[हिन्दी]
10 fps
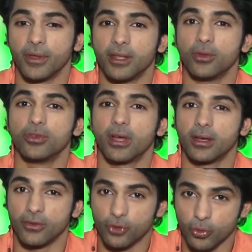
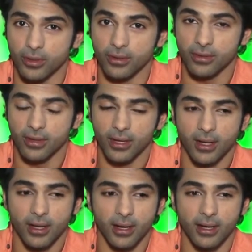हिंदुस्तानी इंस्ट्रूमेंट्स
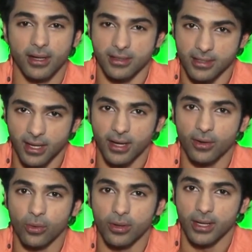सितार
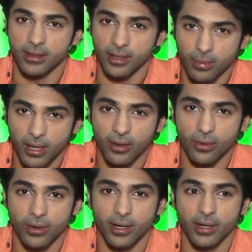हो गया तबला
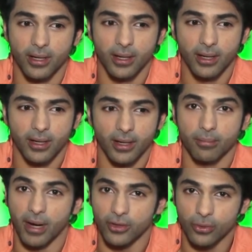हो गया ये
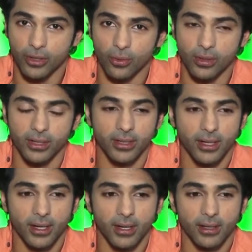बाँसुरी हो गई
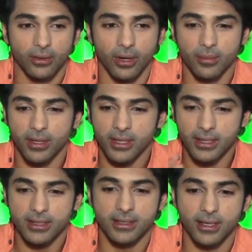तो हमने
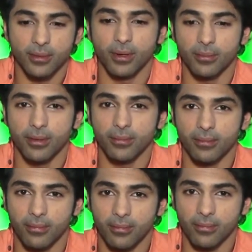ये सब हमने
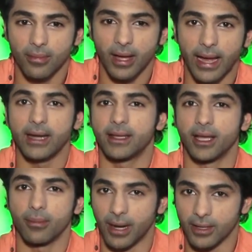ऐड
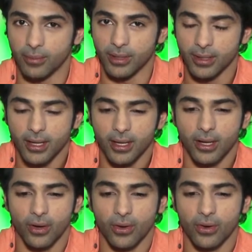किया बाद में
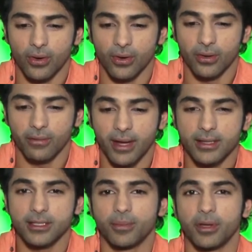और
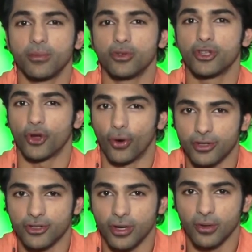वहाँ से फिर म्यूज़िक और
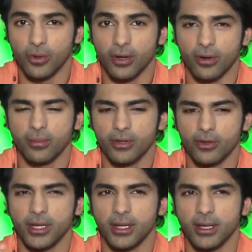अच्छा हुआ और हमने
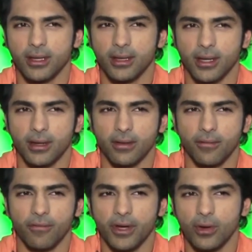सोचा कि
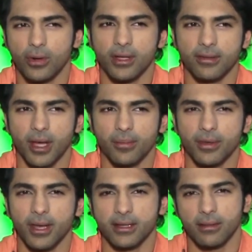वीडियो के हिसाब
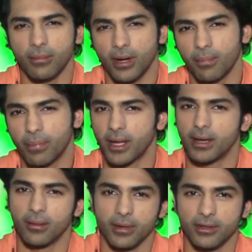से लास्ट टाइम बड़ा
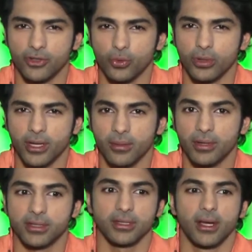प्लेन हमने शूट किया
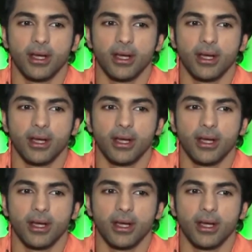बस